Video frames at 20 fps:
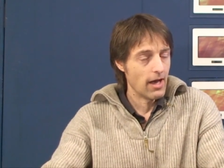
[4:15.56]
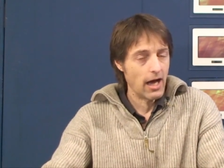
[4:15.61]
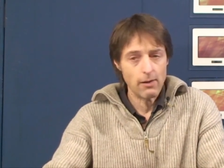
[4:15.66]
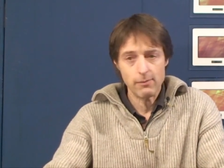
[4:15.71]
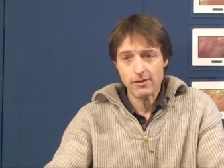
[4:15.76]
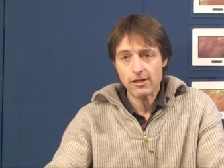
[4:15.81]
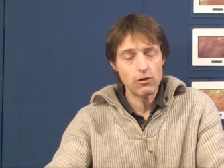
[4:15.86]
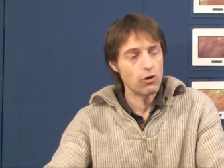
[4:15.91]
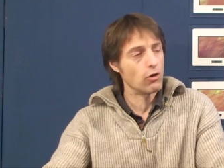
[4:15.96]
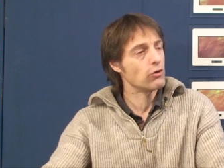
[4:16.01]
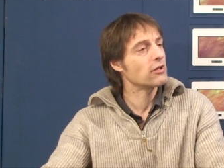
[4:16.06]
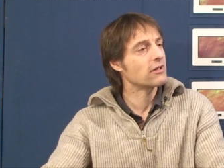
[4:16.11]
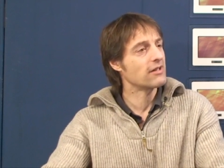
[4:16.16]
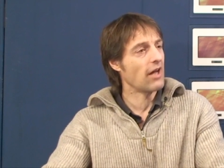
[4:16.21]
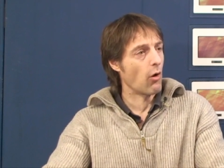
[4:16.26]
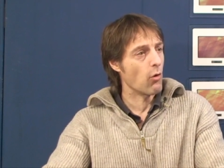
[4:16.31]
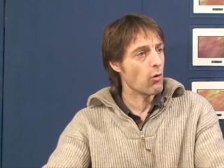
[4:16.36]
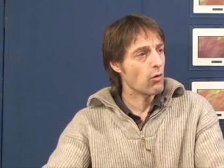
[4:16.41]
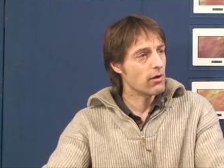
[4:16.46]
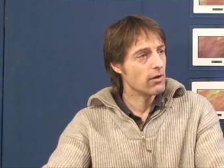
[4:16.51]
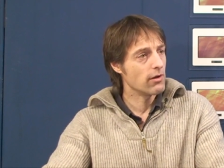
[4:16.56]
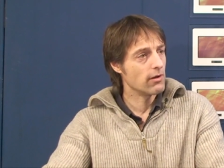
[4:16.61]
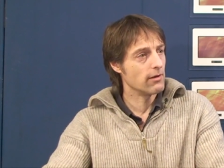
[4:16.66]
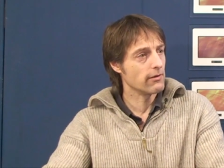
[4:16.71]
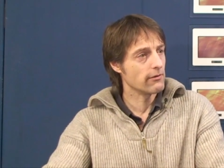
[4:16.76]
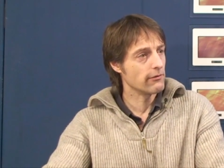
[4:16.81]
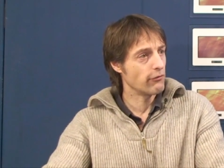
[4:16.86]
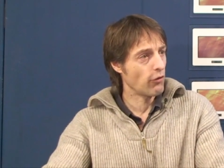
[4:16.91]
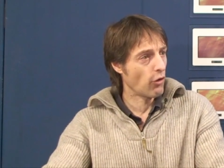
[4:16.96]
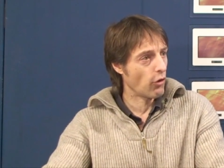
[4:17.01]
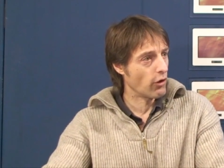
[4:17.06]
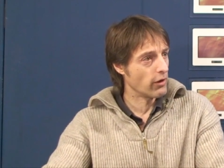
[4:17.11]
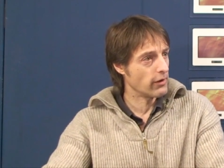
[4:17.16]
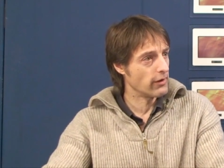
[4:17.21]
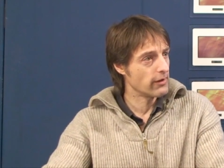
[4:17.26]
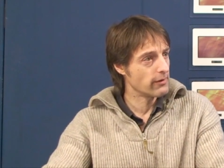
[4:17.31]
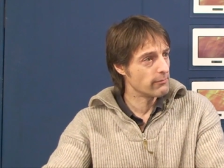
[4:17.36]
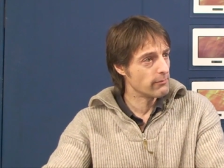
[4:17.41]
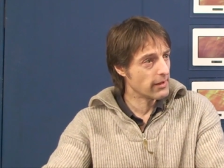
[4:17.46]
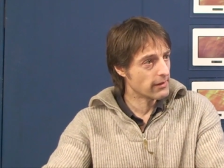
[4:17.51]
Aber die Leute gaukeln
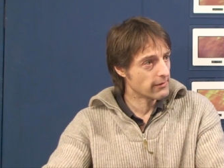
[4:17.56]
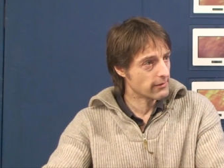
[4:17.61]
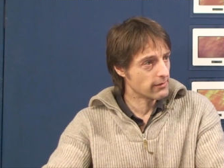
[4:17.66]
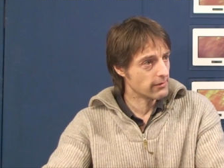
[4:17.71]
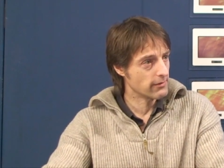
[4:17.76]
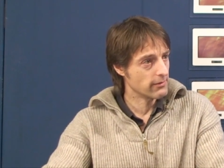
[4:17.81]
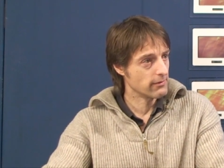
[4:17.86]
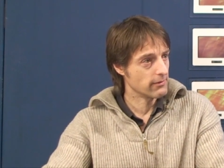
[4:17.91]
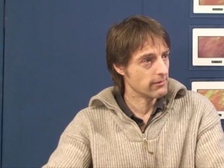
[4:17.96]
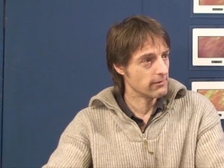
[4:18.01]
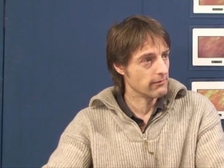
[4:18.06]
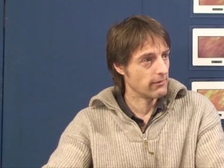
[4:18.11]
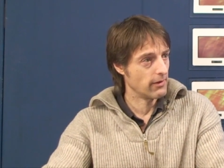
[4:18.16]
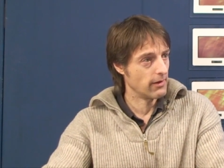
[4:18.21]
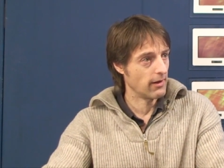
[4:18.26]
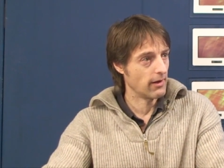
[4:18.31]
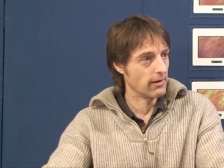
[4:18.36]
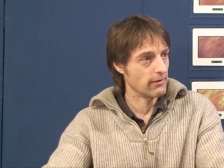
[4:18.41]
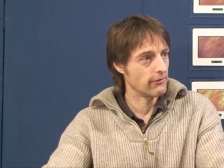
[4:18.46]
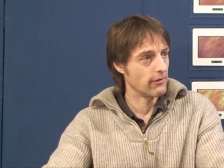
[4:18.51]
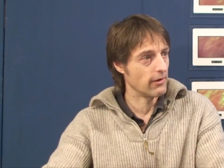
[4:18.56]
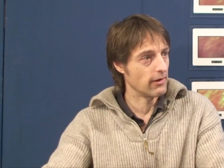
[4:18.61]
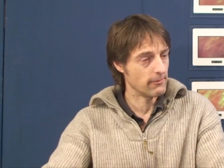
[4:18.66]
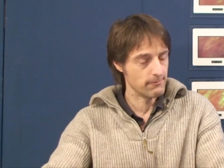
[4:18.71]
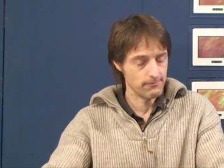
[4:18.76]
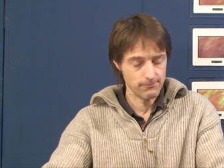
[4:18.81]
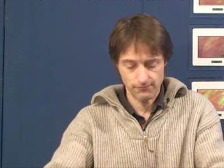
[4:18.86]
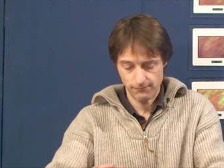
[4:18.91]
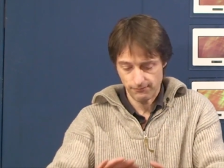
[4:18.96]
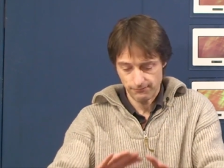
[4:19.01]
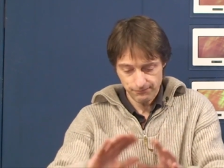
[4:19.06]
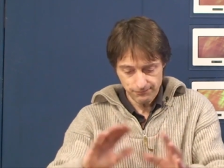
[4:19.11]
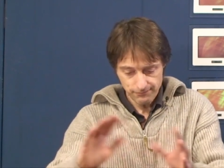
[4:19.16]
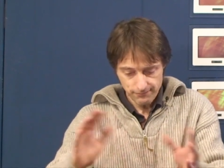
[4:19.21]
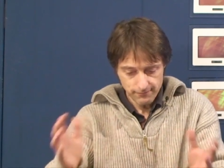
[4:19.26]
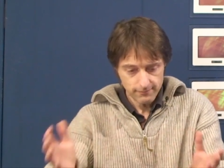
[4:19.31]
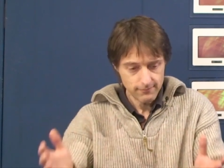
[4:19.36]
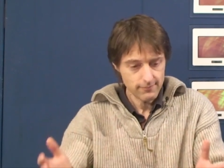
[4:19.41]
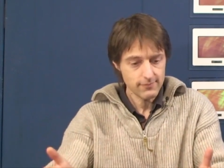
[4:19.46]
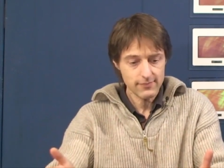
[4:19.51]
freudig mit, weil ja. einfach
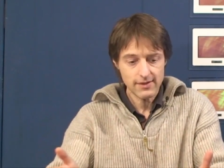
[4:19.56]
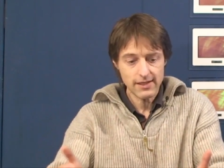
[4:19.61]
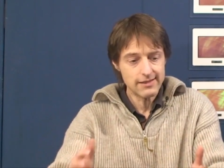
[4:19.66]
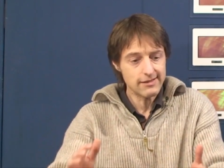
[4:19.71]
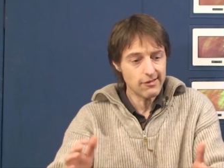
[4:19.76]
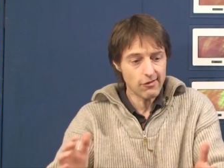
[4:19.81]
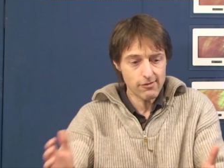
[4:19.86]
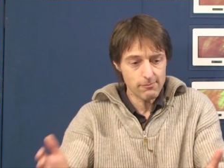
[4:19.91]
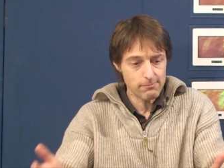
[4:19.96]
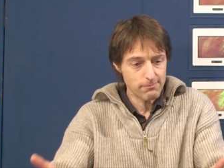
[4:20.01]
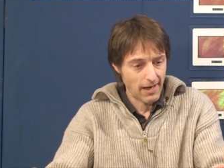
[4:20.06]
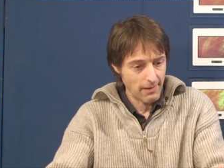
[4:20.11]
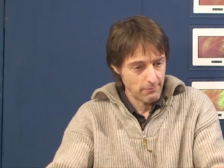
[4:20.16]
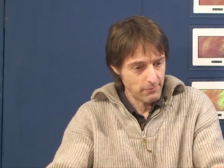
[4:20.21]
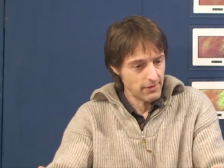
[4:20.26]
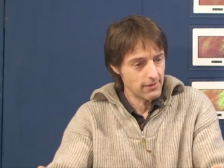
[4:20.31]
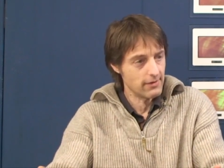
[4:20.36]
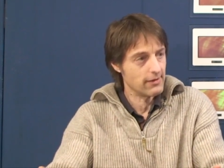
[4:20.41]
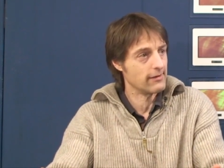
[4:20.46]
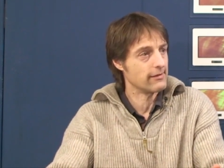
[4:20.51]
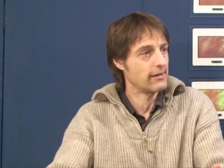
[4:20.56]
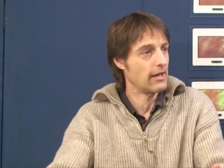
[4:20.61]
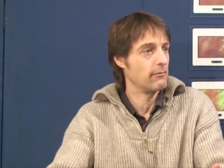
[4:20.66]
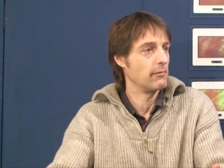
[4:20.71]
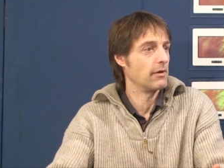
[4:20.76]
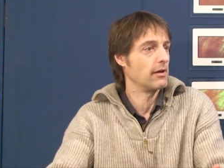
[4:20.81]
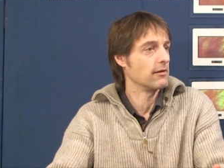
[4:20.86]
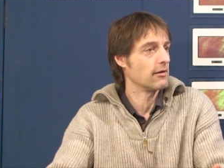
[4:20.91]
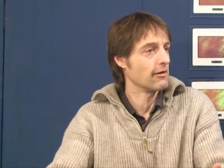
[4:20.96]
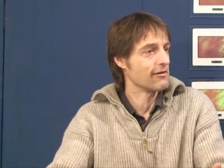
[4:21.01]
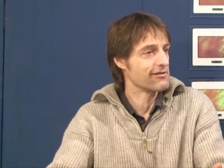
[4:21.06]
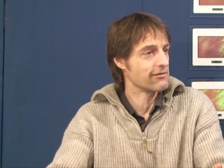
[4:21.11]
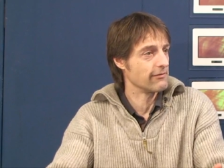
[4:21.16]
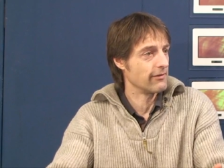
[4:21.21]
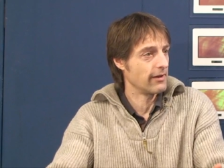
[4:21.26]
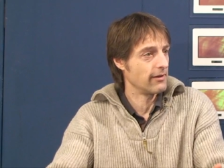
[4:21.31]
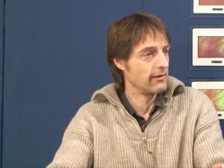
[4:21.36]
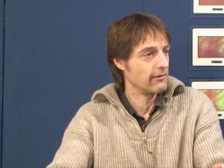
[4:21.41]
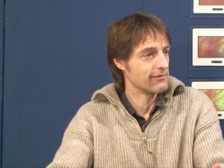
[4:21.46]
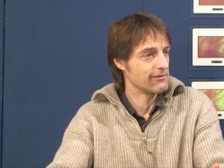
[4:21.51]
diese Bubble, in der man da
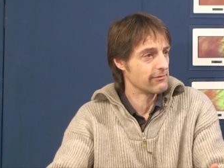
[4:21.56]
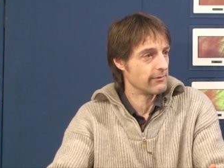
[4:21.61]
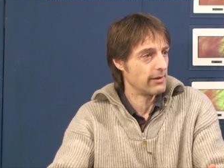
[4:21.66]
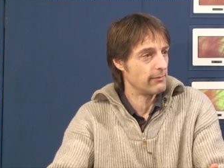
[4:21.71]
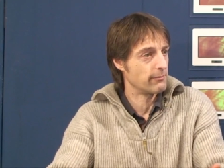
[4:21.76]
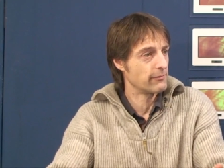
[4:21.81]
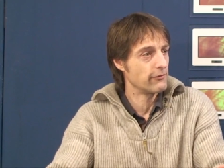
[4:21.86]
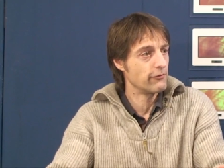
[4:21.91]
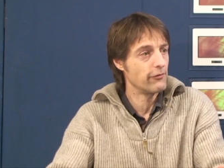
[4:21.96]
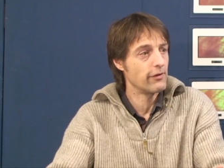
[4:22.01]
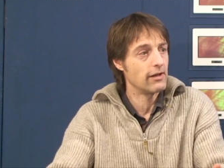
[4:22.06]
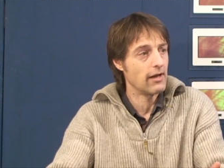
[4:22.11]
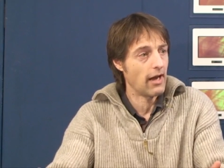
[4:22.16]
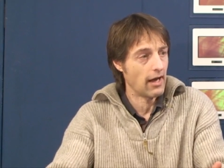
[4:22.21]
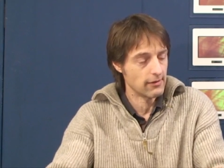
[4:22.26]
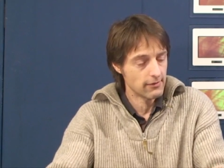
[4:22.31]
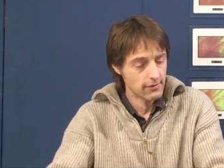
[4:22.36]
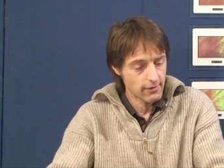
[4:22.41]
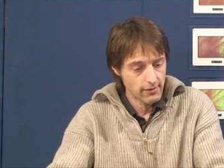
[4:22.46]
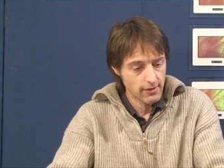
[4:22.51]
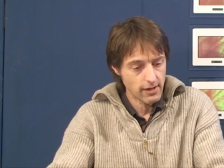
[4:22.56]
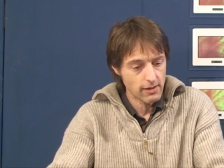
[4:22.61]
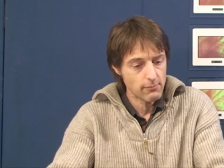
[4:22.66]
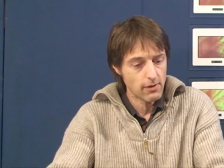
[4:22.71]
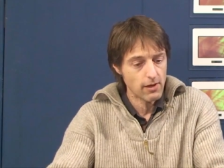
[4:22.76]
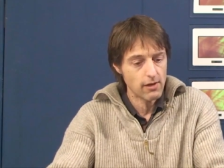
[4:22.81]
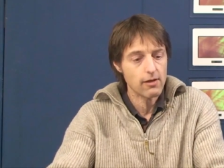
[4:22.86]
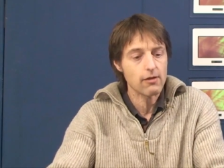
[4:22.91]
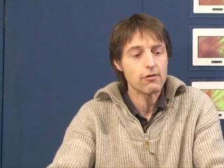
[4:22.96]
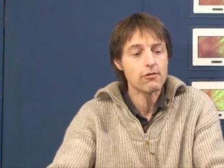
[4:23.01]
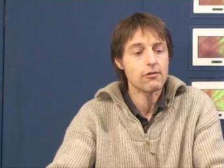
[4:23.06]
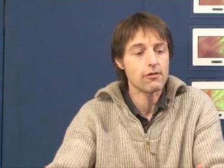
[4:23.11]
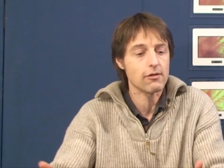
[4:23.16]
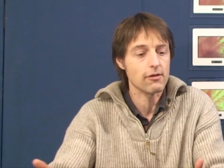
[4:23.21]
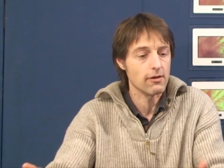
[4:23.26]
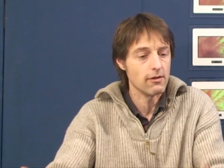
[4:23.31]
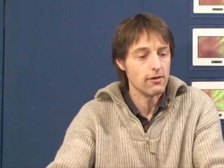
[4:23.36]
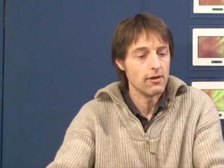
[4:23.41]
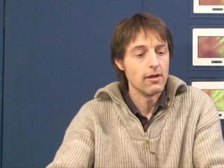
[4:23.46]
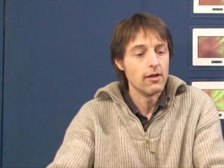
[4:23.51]
schwebt, viel angenehmer ist.
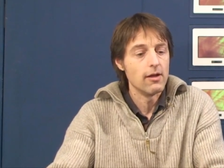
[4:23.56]
Sie,